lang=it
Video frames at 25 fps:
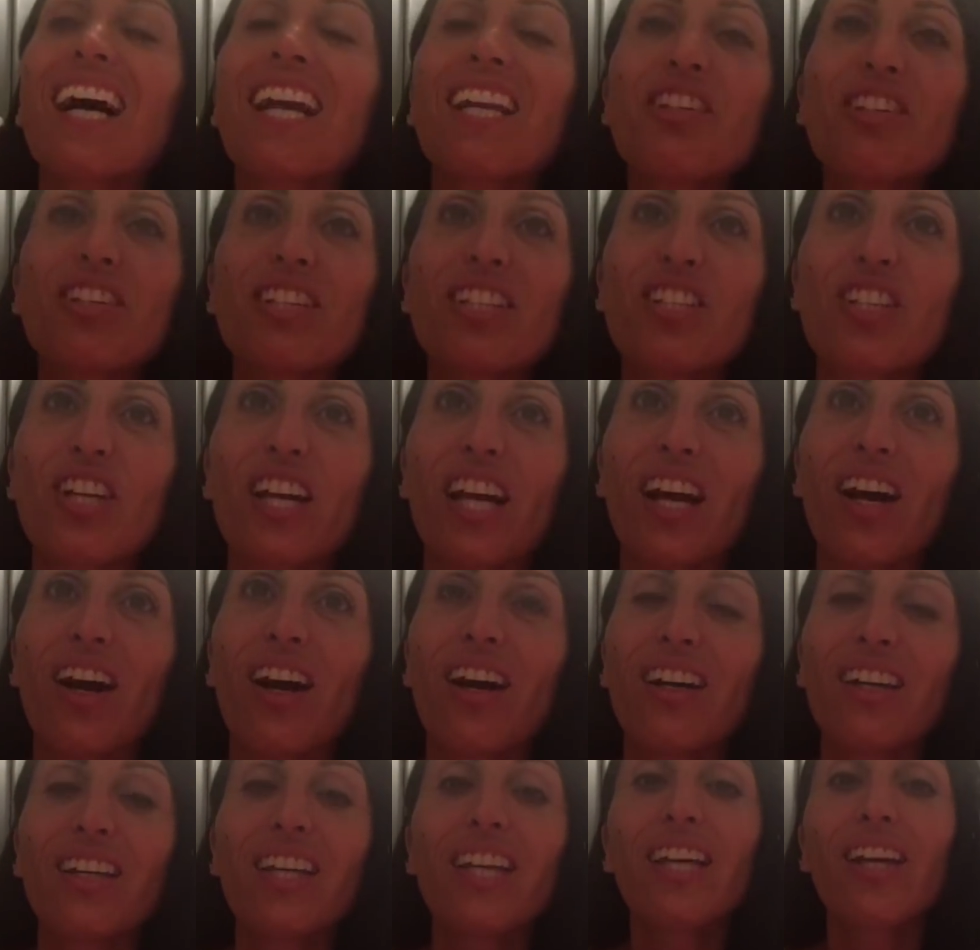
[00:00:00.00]
Alice dice che...
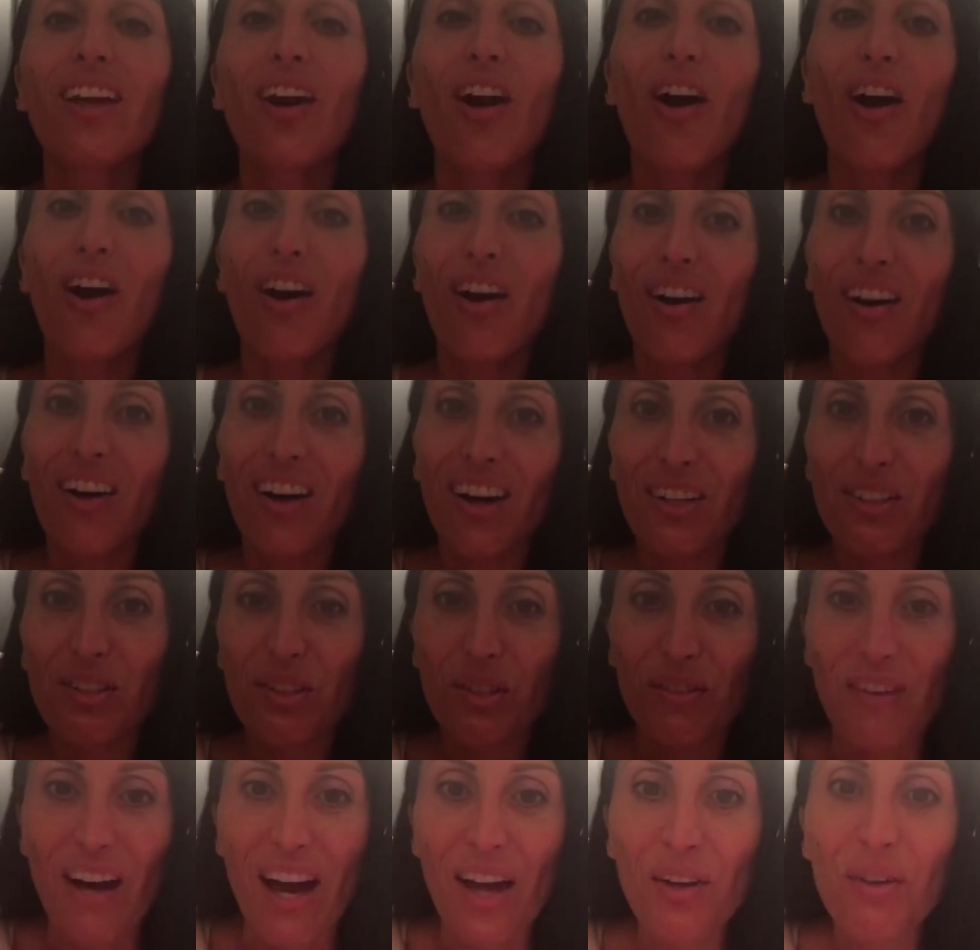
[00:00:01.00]
Eh, oh, è
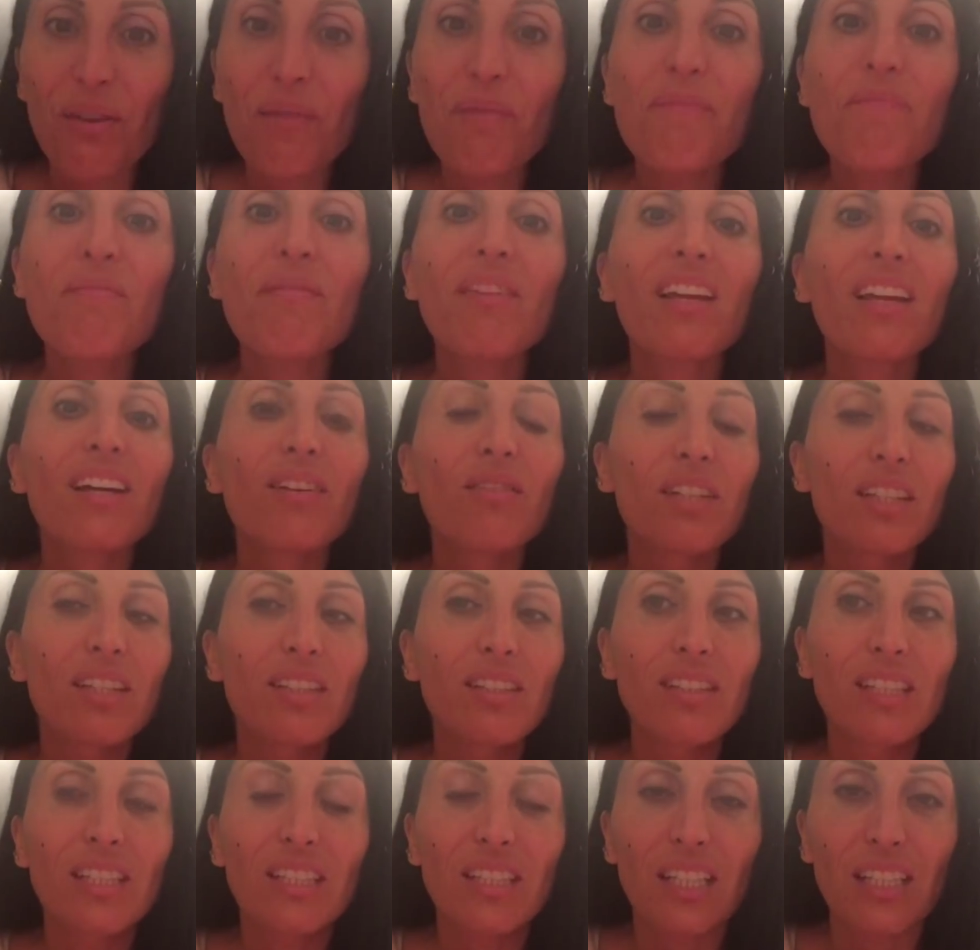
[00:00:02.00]
Ansomaro! Una
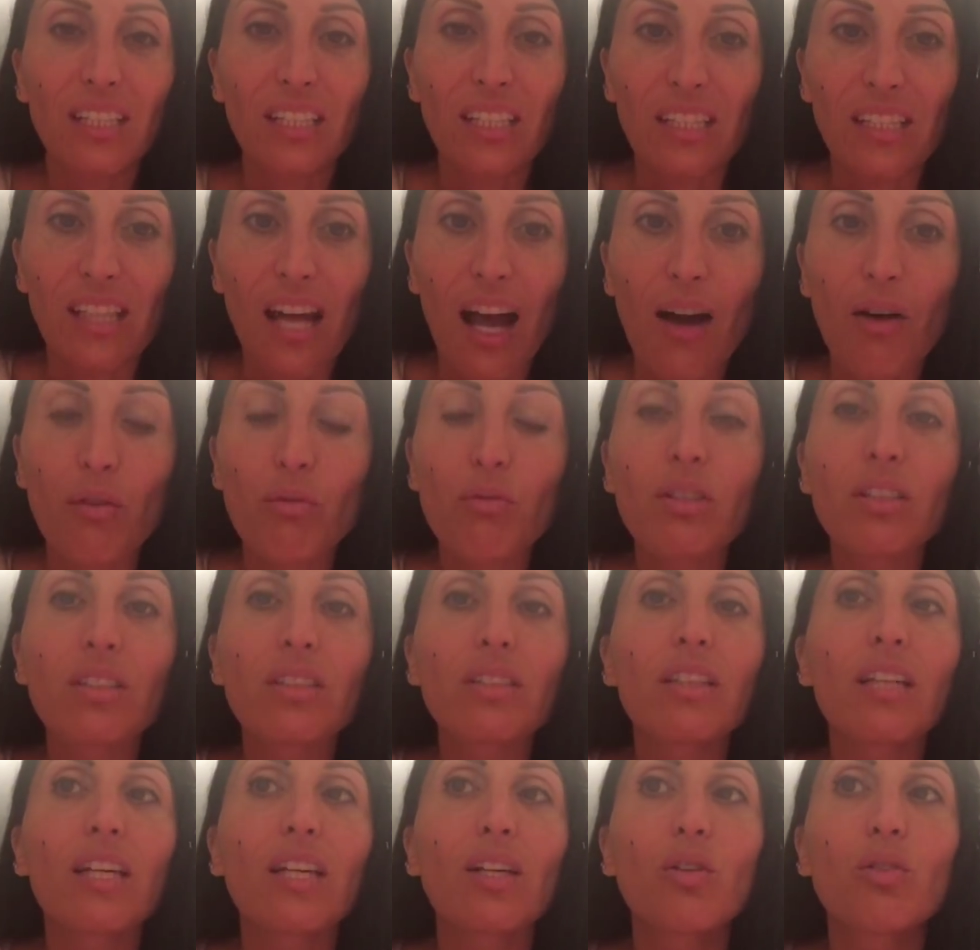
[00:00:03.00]
donna tradita, una
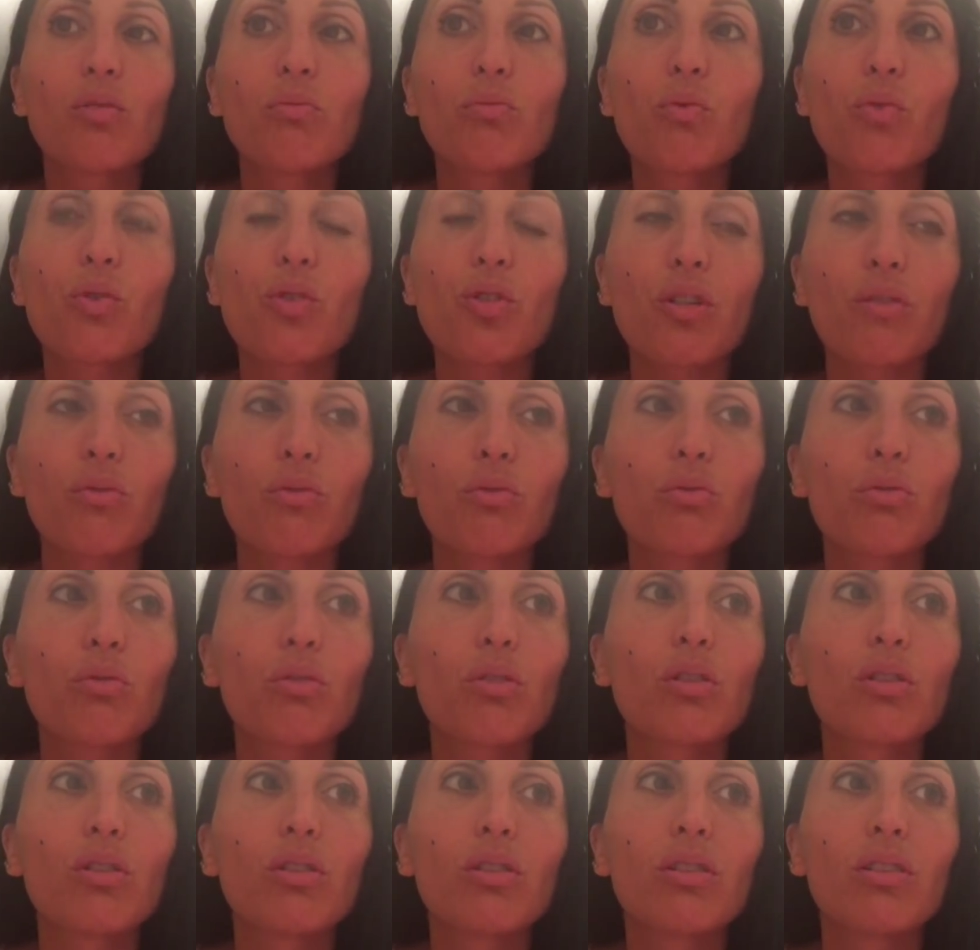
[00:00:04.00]
donna che comunque ci ha
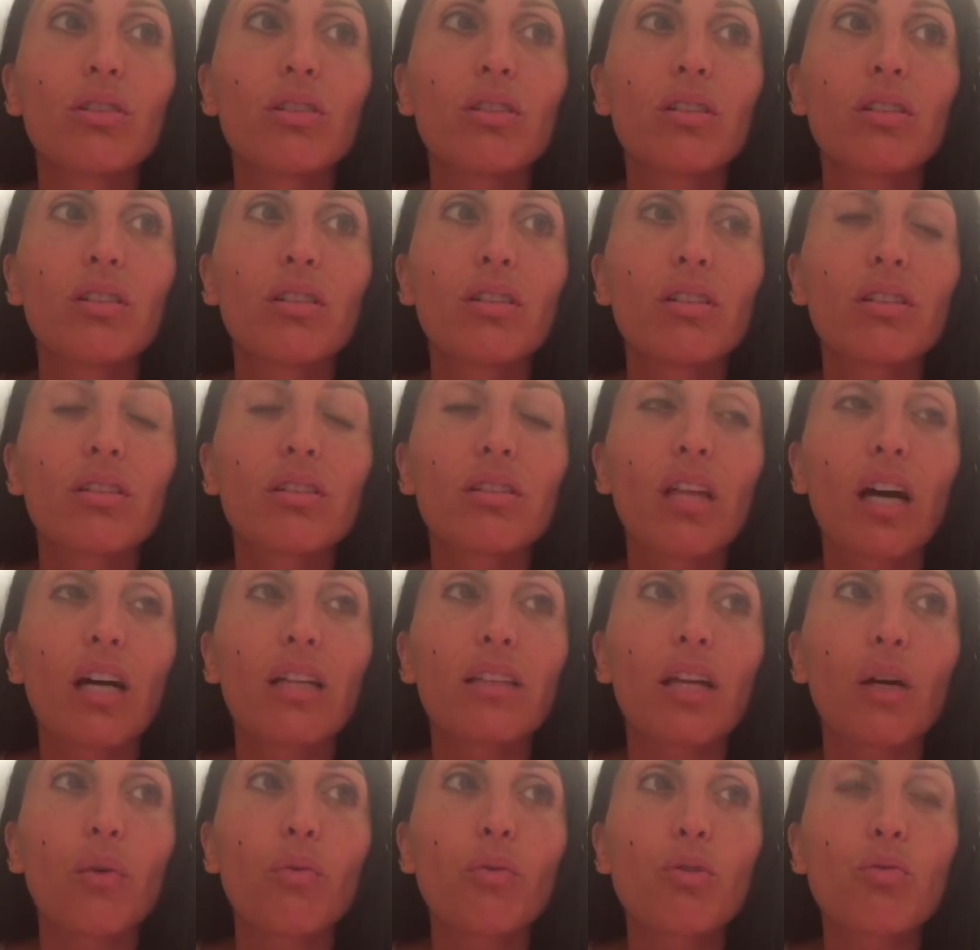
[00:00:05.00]
avuto eh, da,
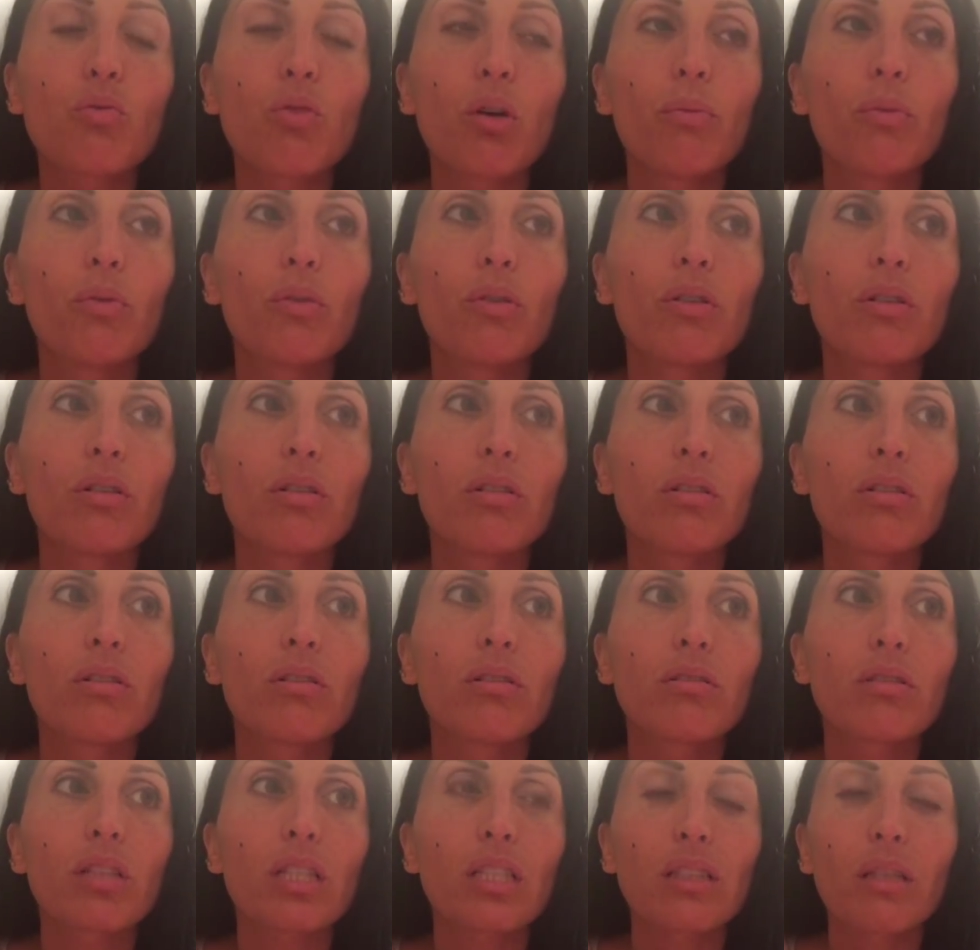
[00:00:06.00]
da quest'uomo
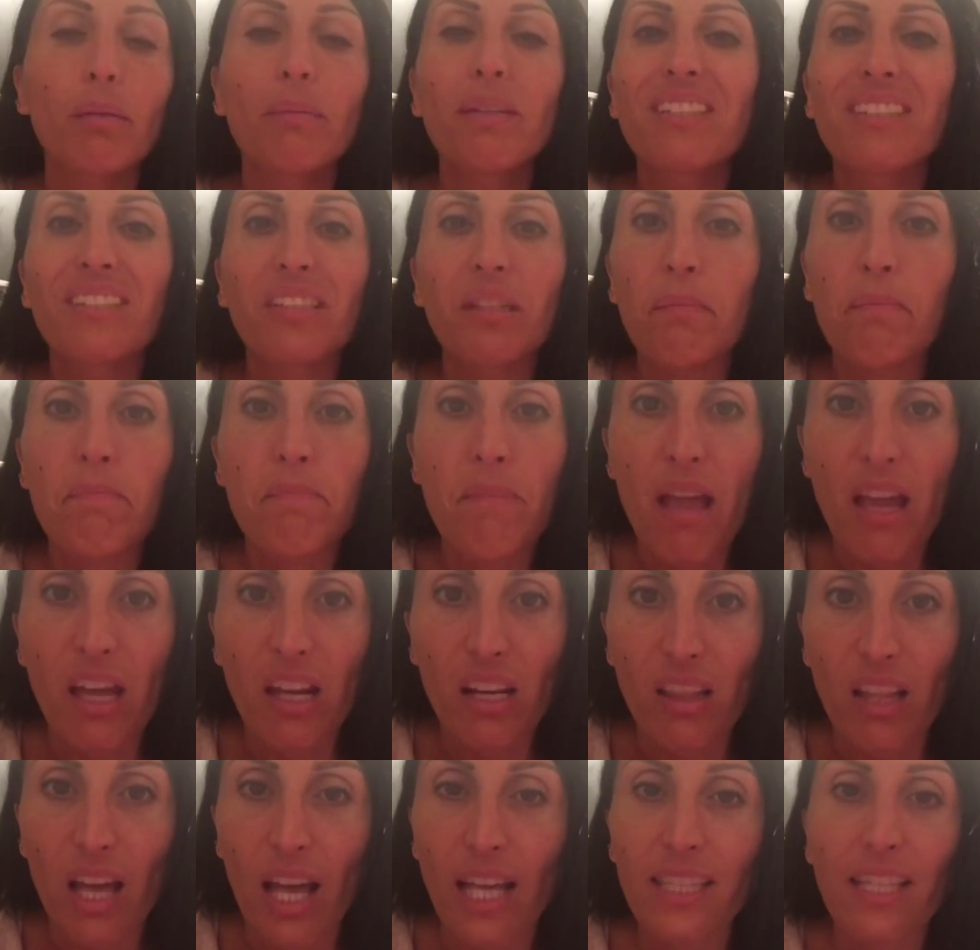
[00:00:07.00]
eh, trattamenti di
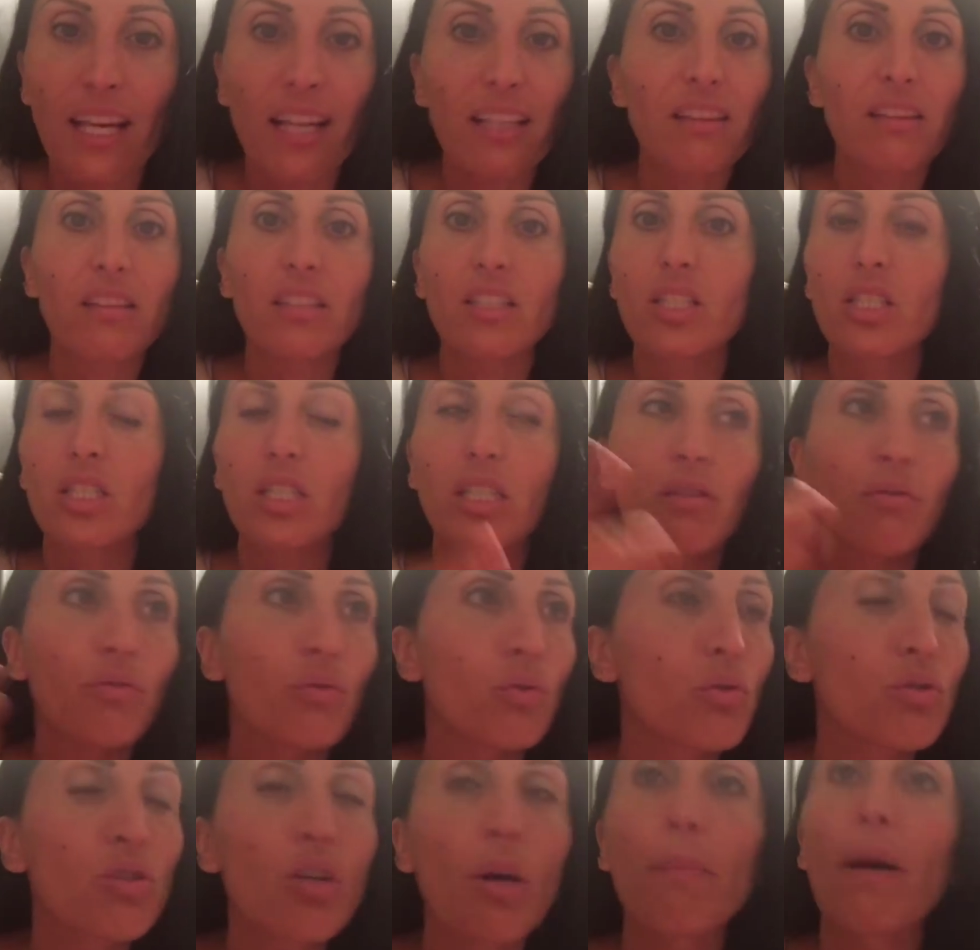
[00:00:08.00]
merda, i denti
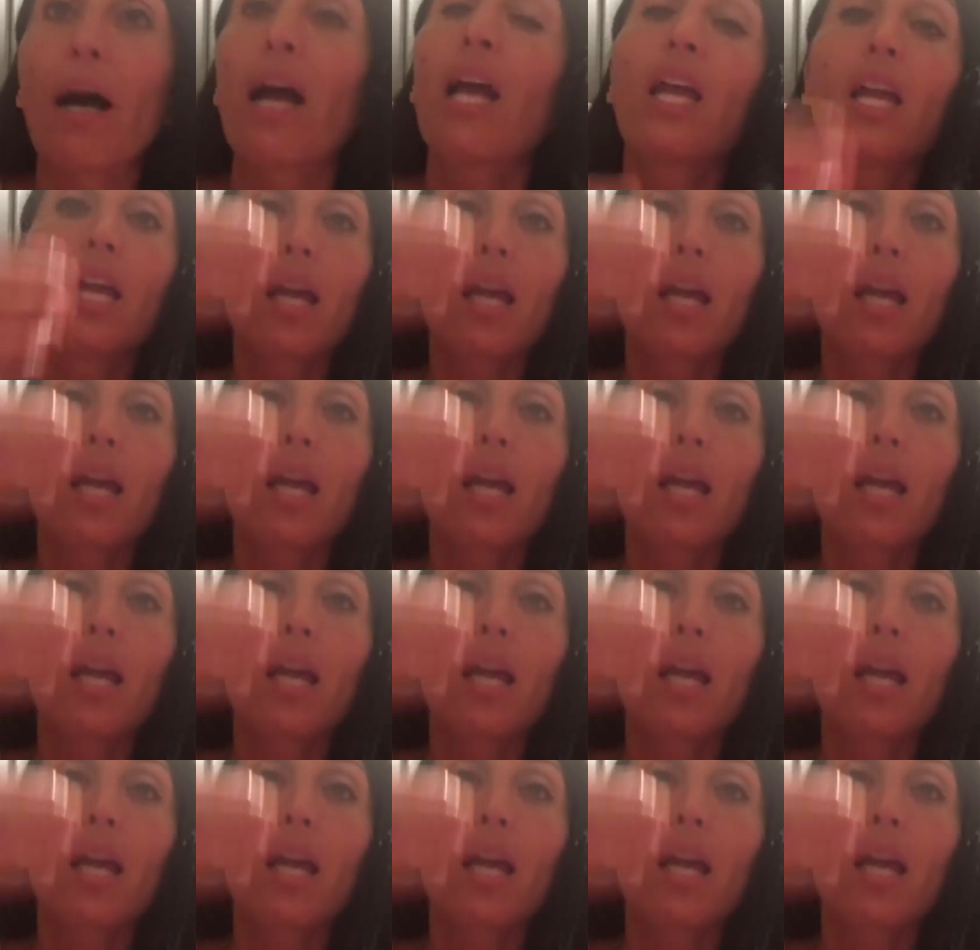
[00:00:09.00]
schifosi, cioè, ma